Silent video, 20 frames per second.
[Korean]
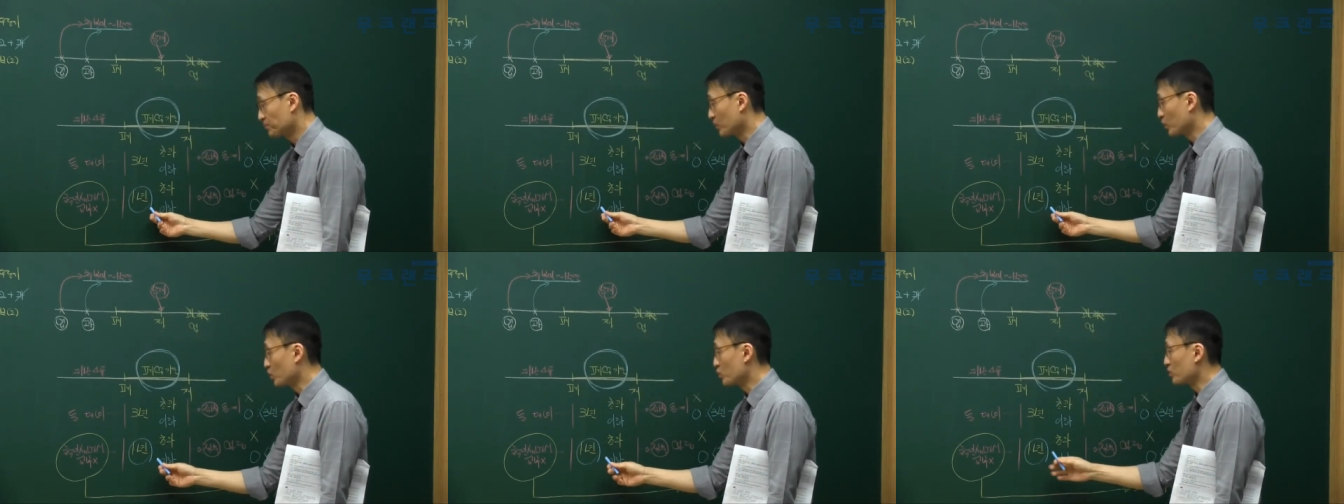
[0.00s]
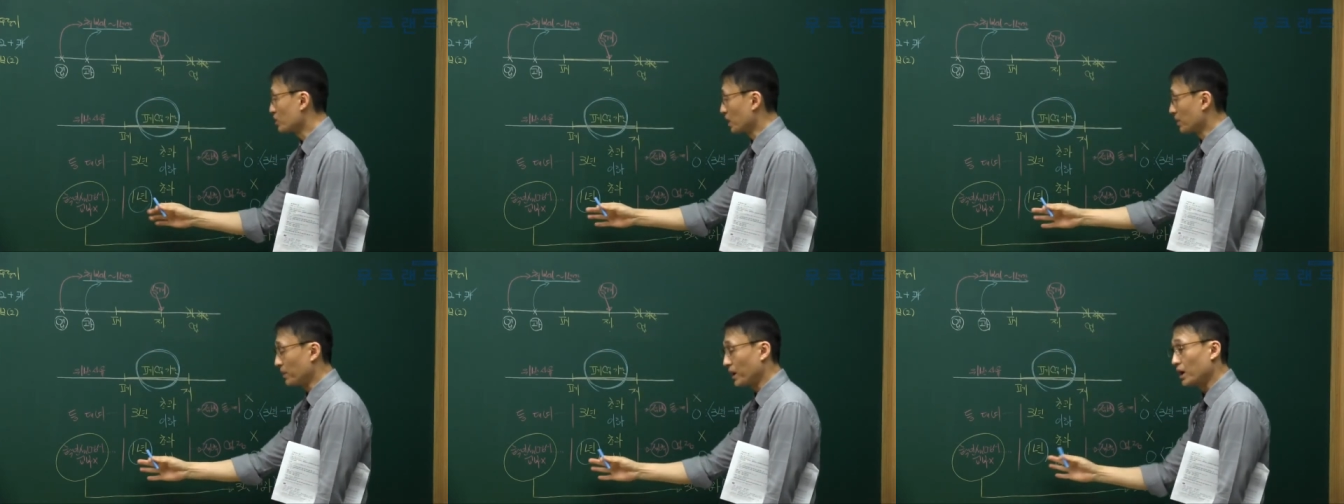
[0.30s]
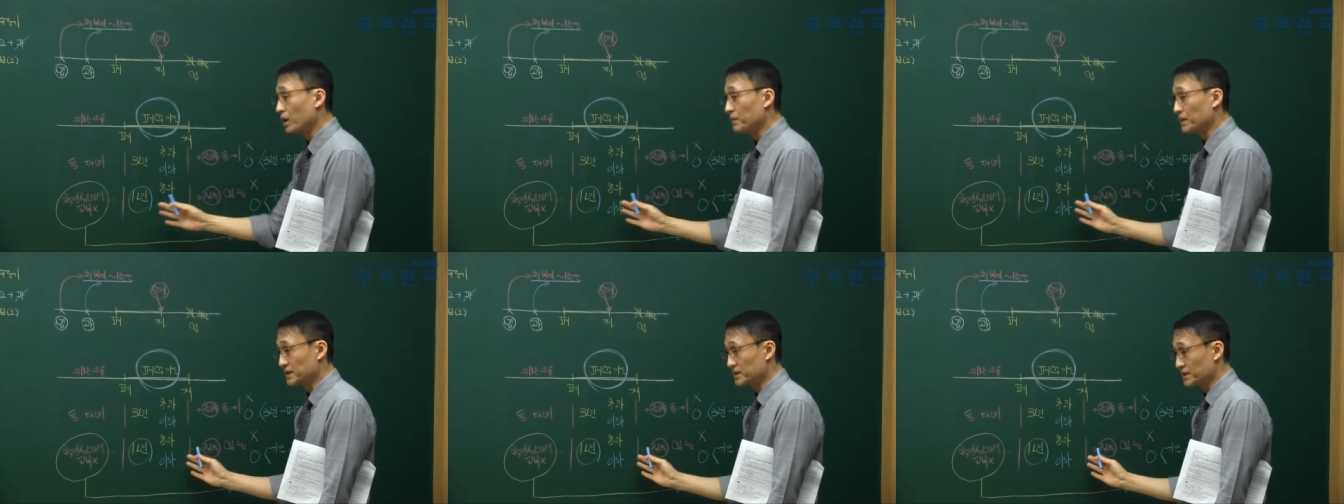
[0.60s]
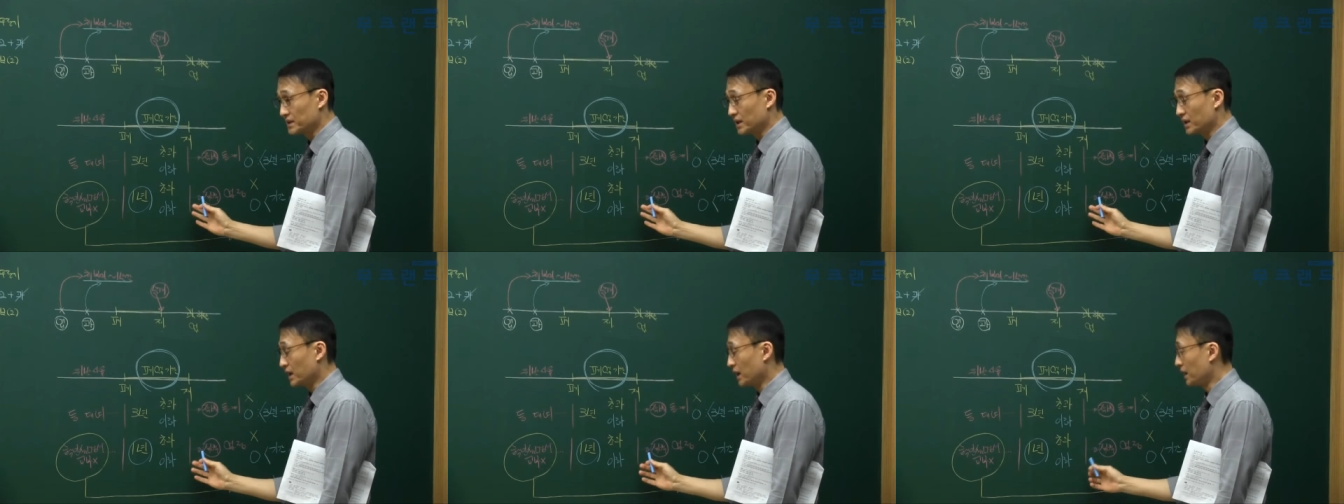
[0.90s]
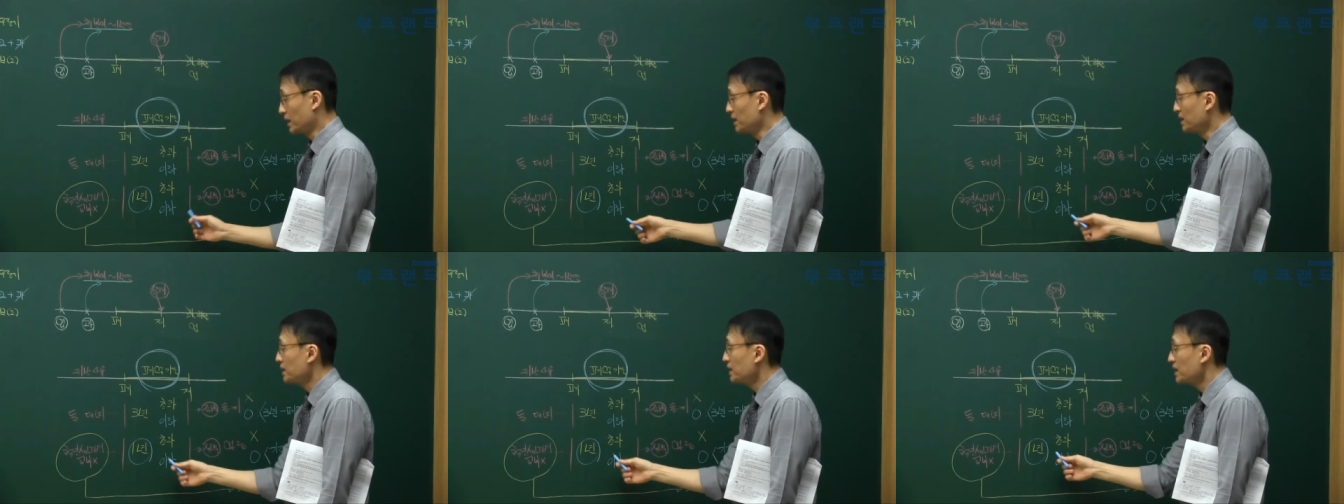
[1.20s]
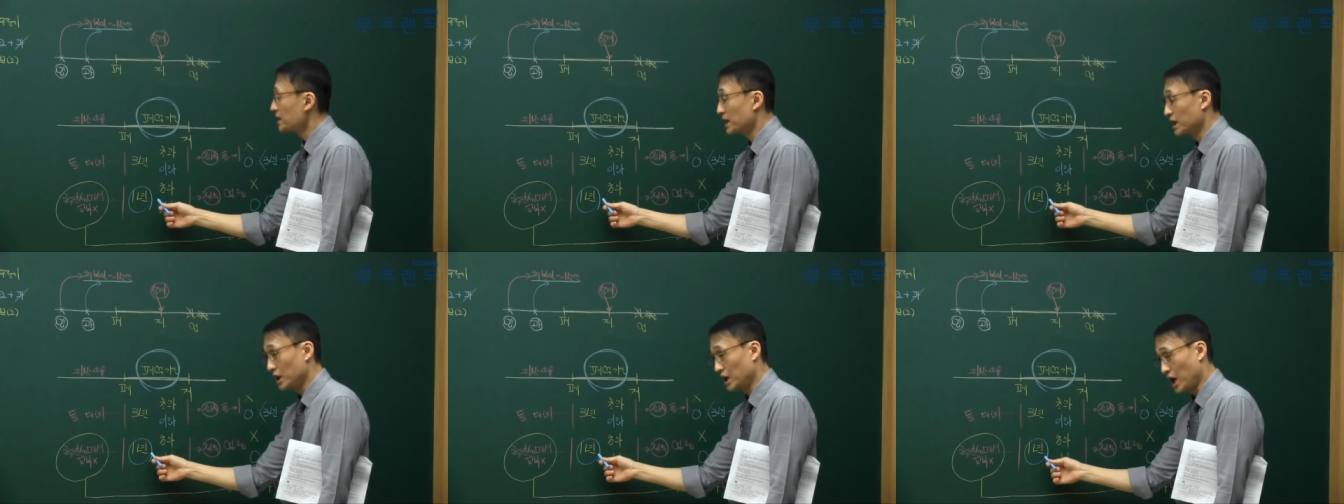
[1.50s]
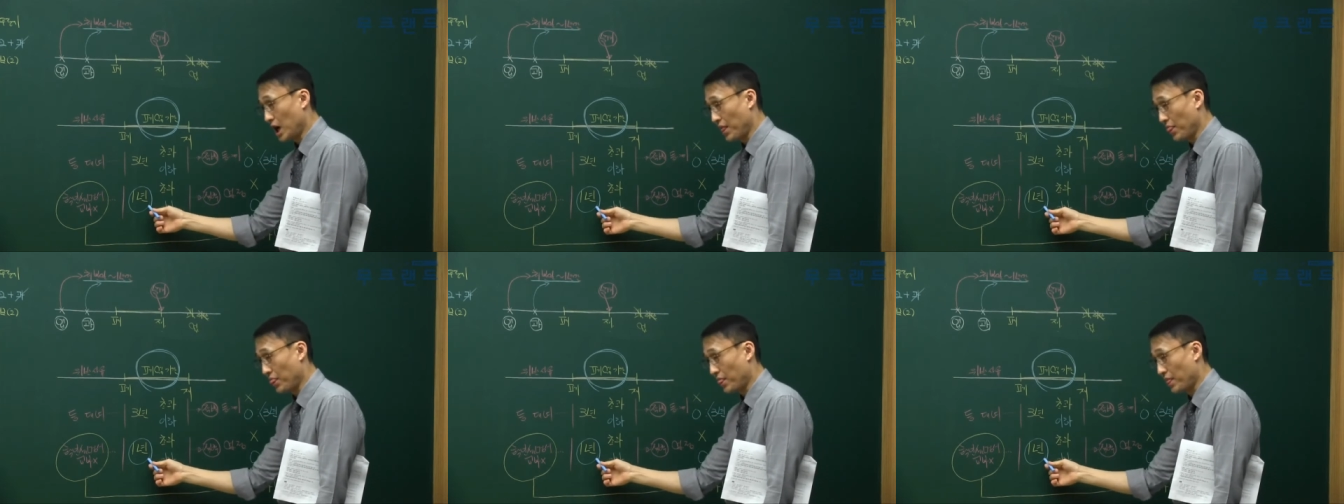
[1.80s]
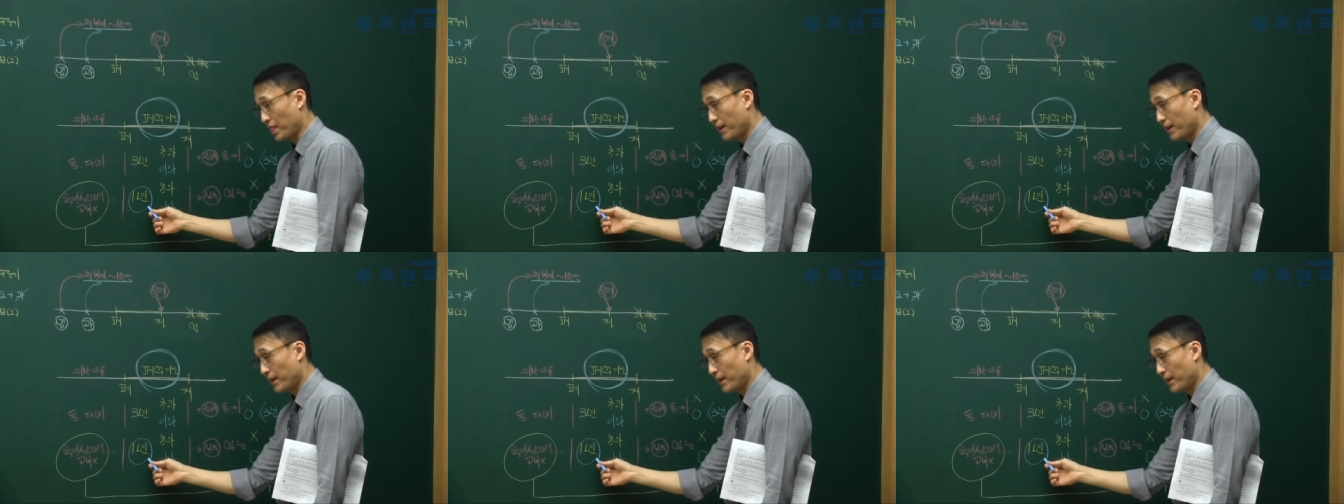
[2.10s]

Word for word: 도중에 폐업했을 때는 1년.